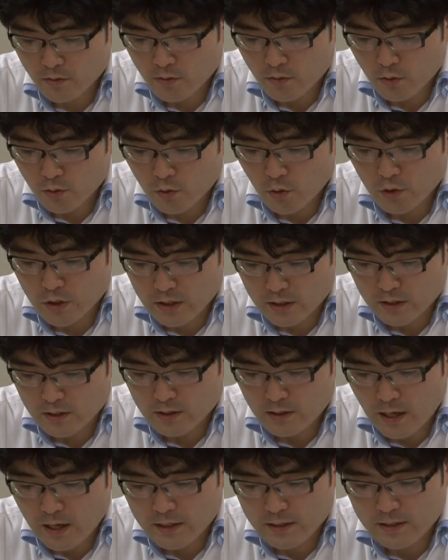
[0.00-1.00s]
ことに
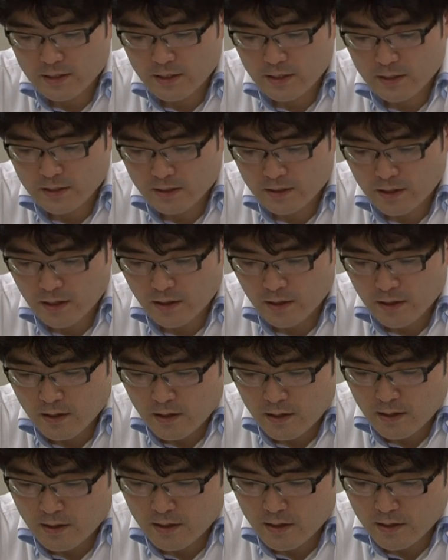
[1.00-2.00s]
対してですね、
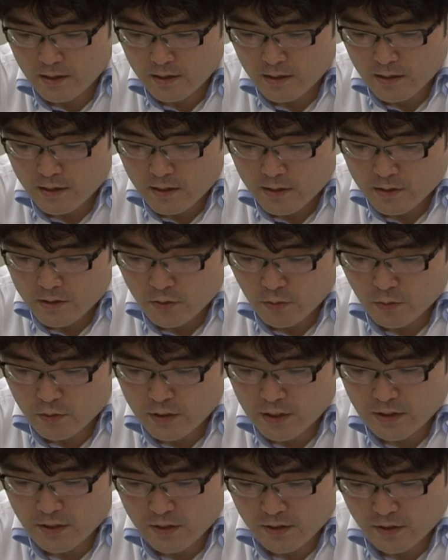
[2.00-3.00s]
えー、直
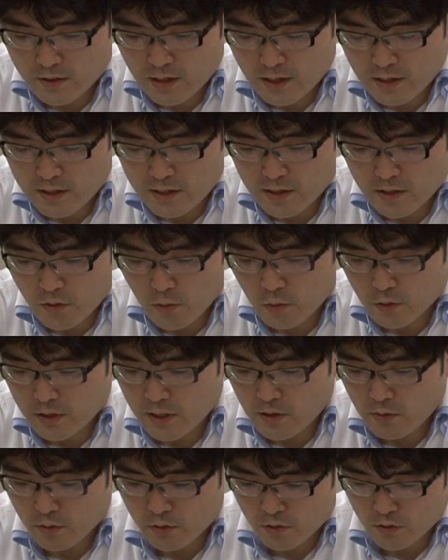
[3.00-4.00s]
接的に強
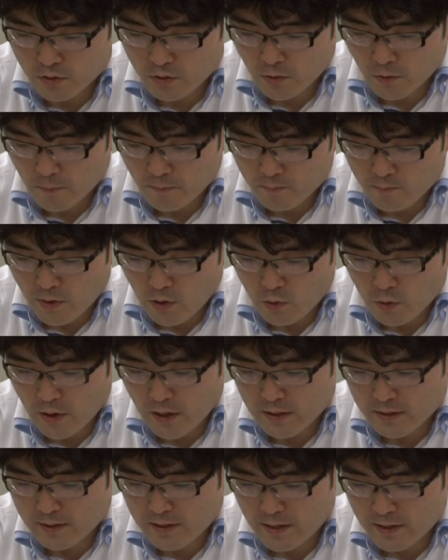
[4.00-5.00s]
制をすると、まあ、これ
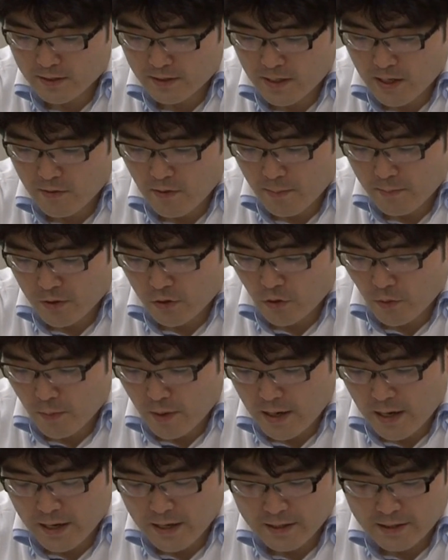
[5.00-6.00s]
は戦前は認
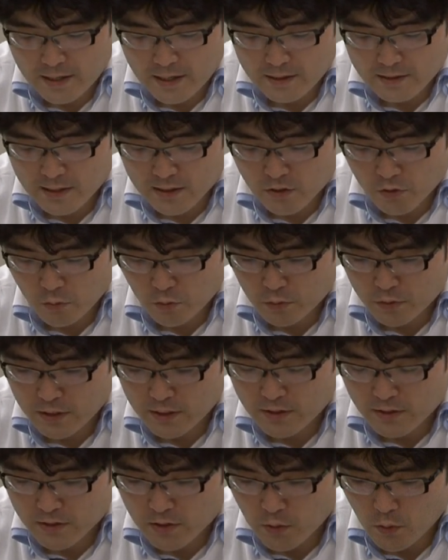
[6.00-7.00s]
められていた直
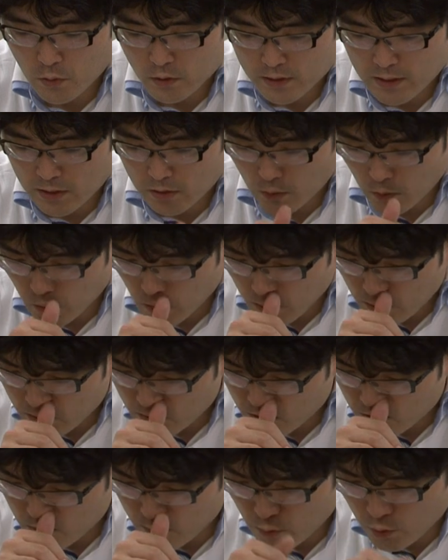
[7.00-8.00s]
接強制と
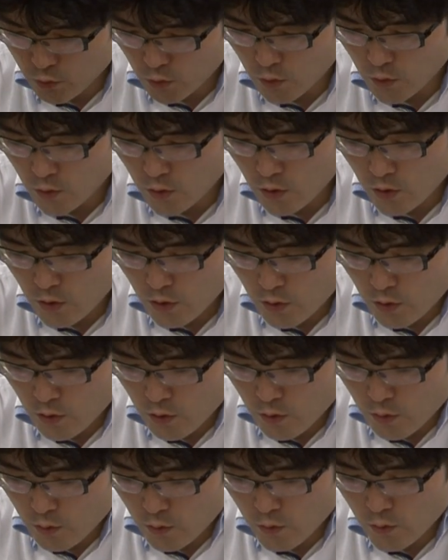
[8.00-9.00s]
いうもの
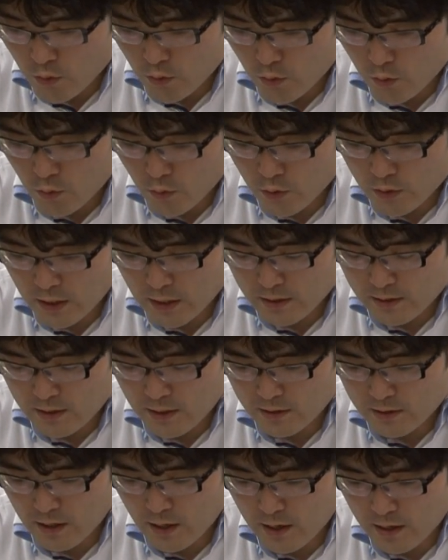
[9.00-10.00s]
を行っ
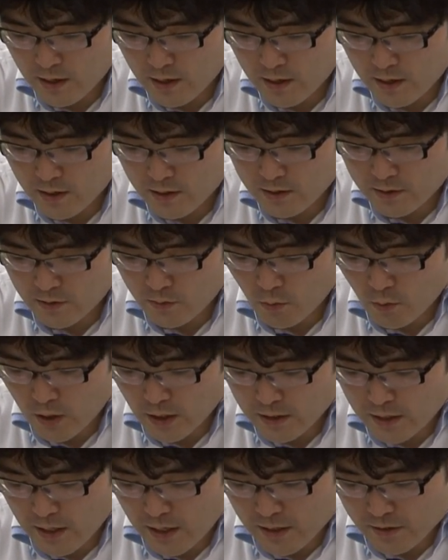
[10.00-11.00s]
ていたにほ
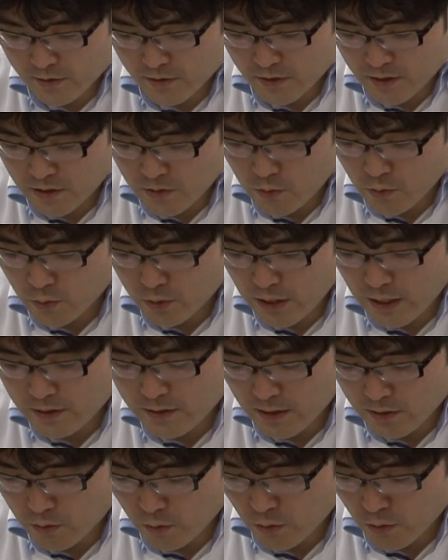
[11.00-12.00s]
かならず違法な
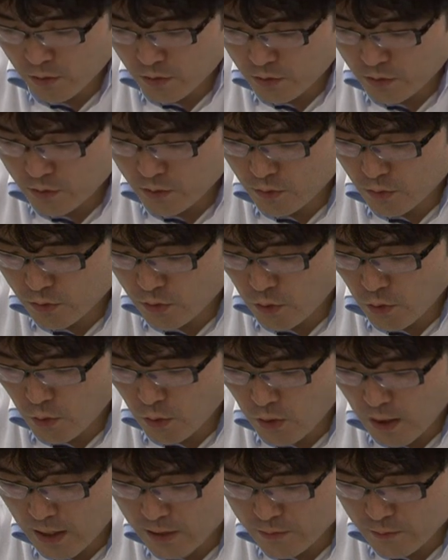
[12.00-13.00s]
んだというこ
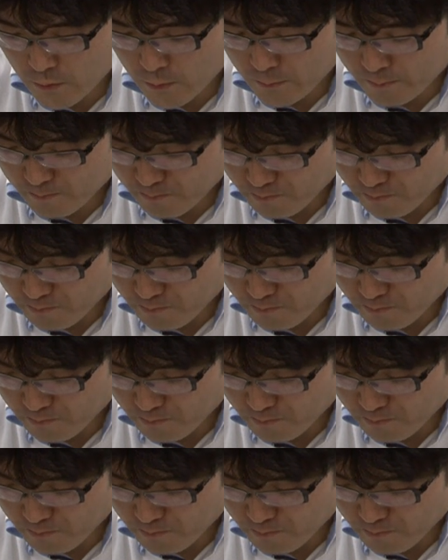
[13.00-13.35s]
とをあの